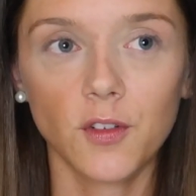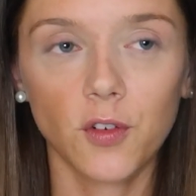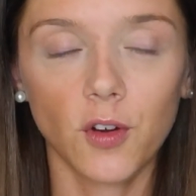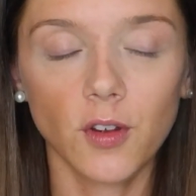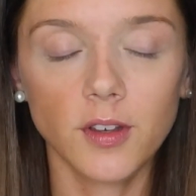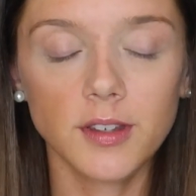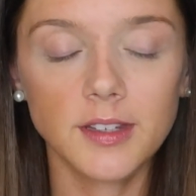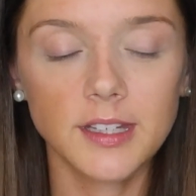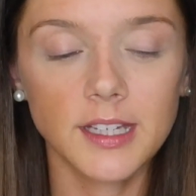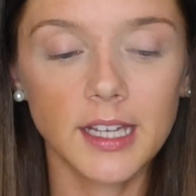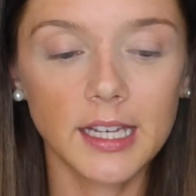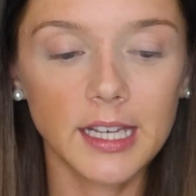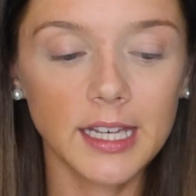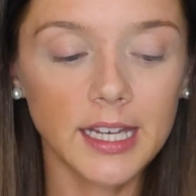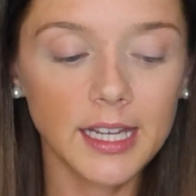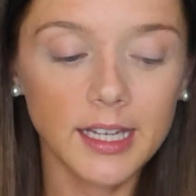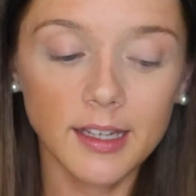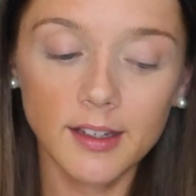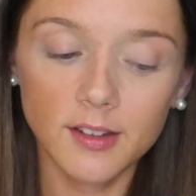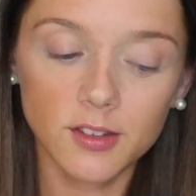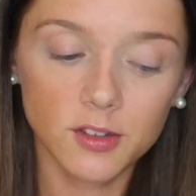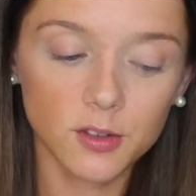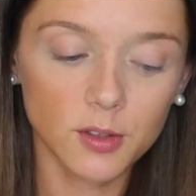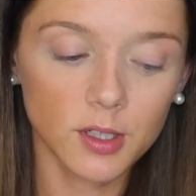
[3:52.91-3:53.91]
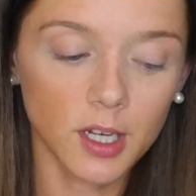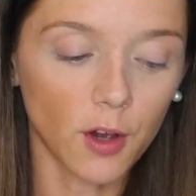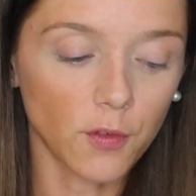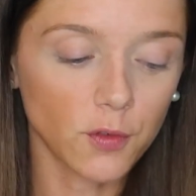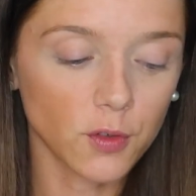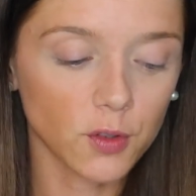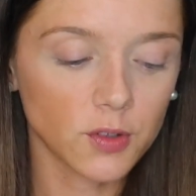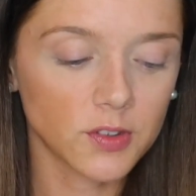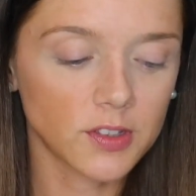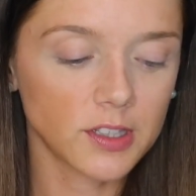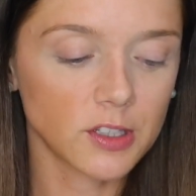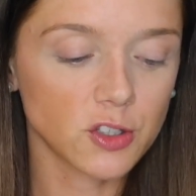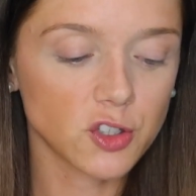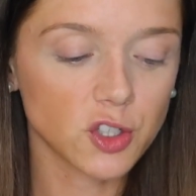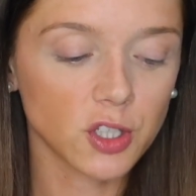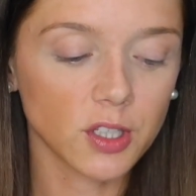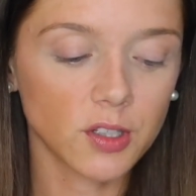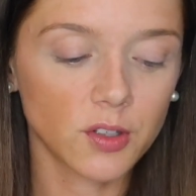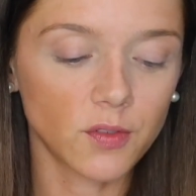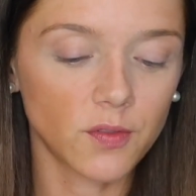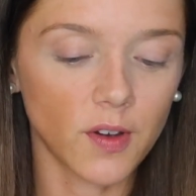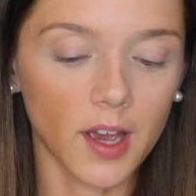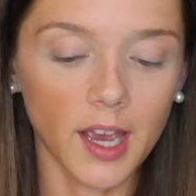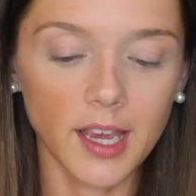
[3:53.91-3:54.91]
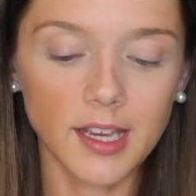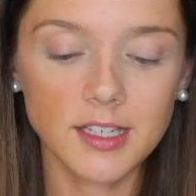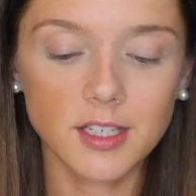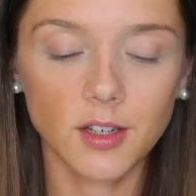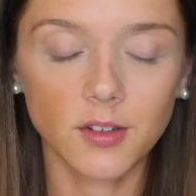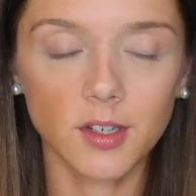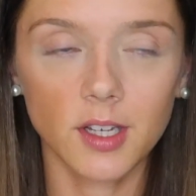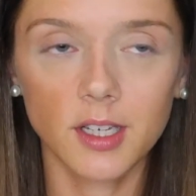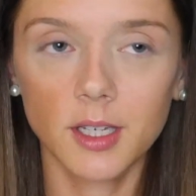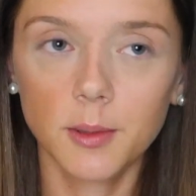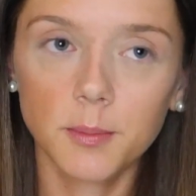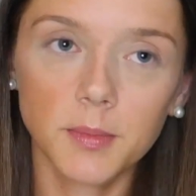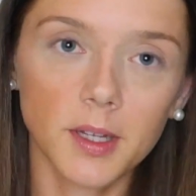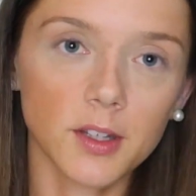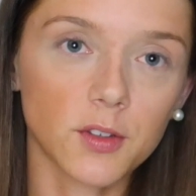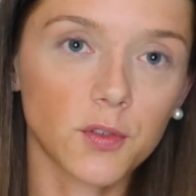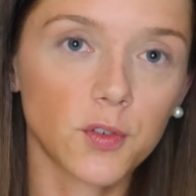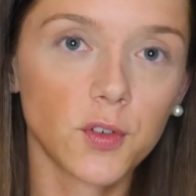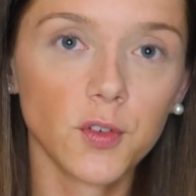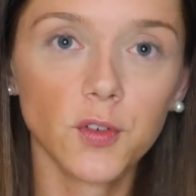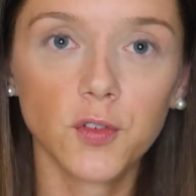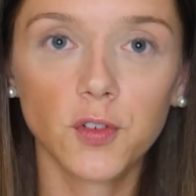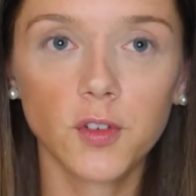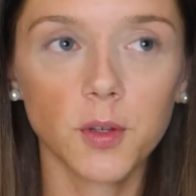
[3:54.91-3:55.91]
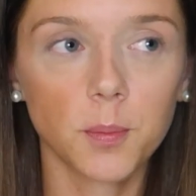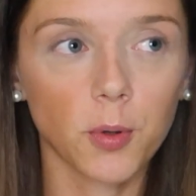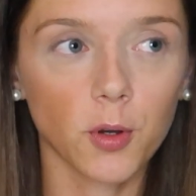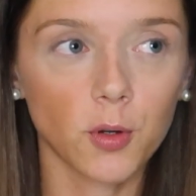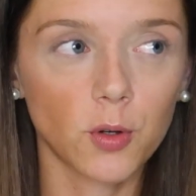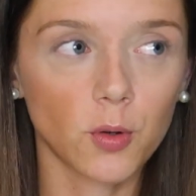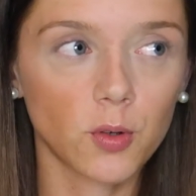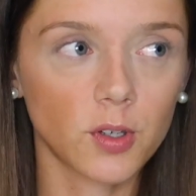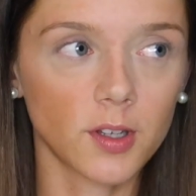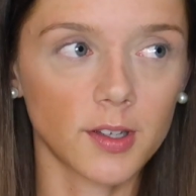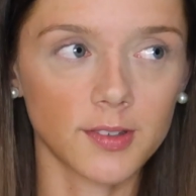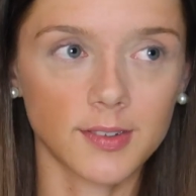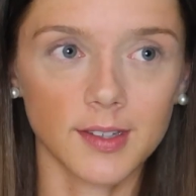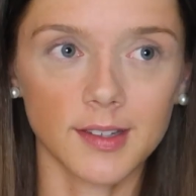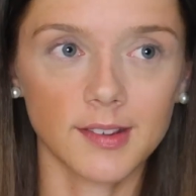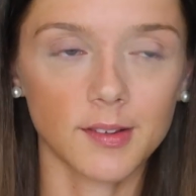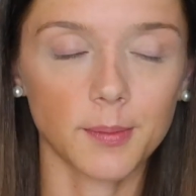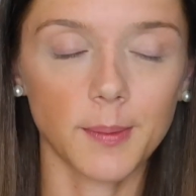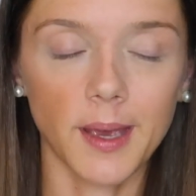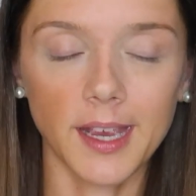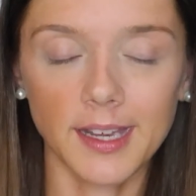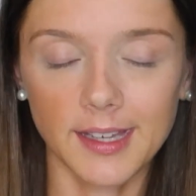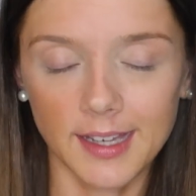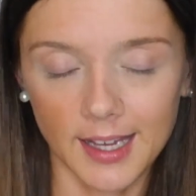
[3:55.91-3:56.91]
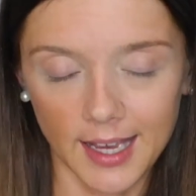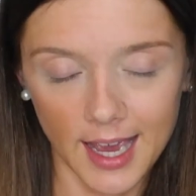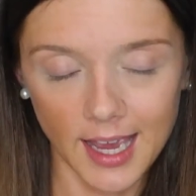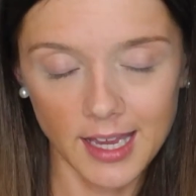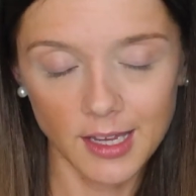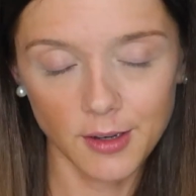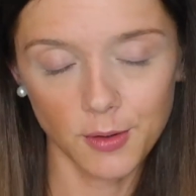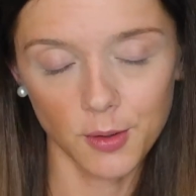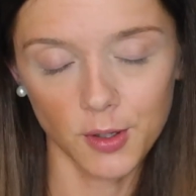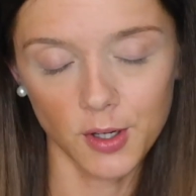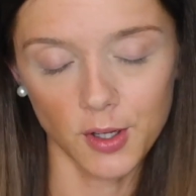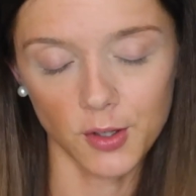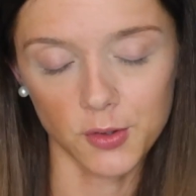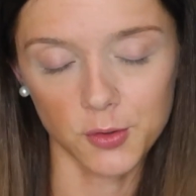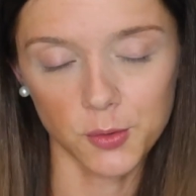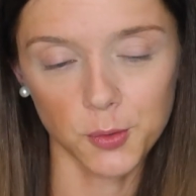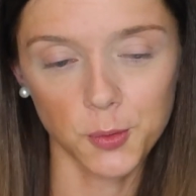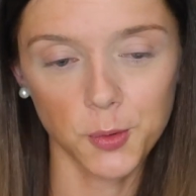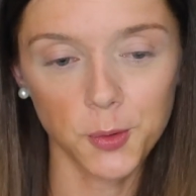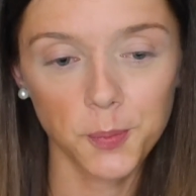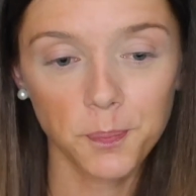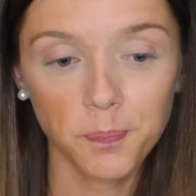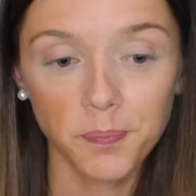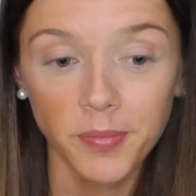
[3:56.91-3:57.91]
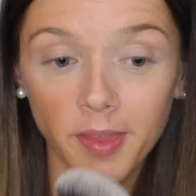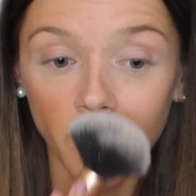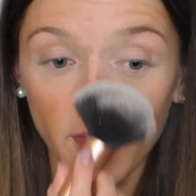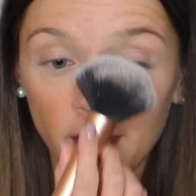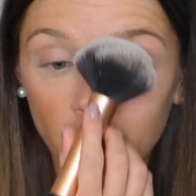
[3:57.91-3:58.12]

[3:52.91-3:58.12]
von dir links und lauf noch zehn Schritte weiter und dann nimm das fünfte Produkt aus der zweiten Reihe oder so.